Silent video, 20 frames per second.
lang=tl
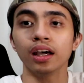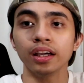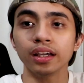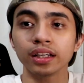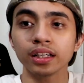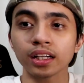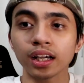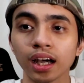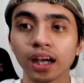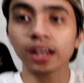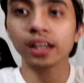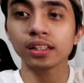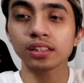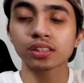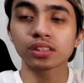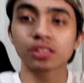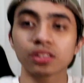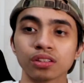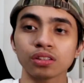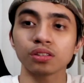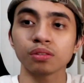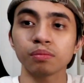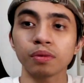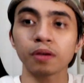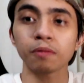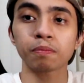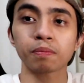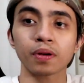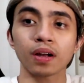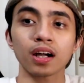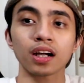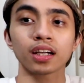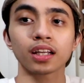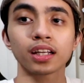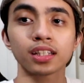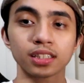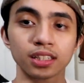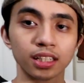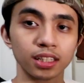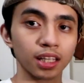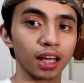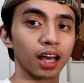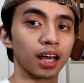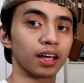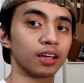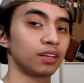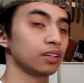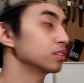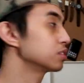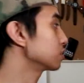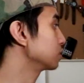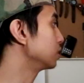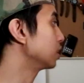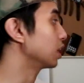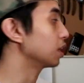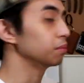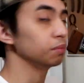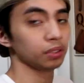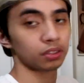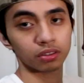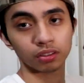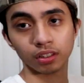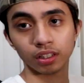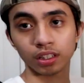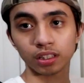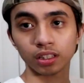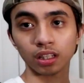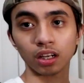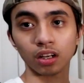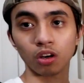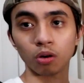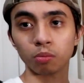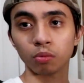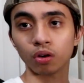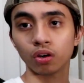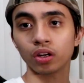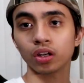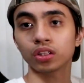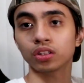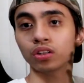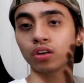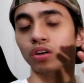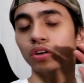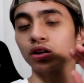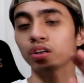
Ayun guys, so may progress na tayo. So nakabit ko na yung dalawang monitor.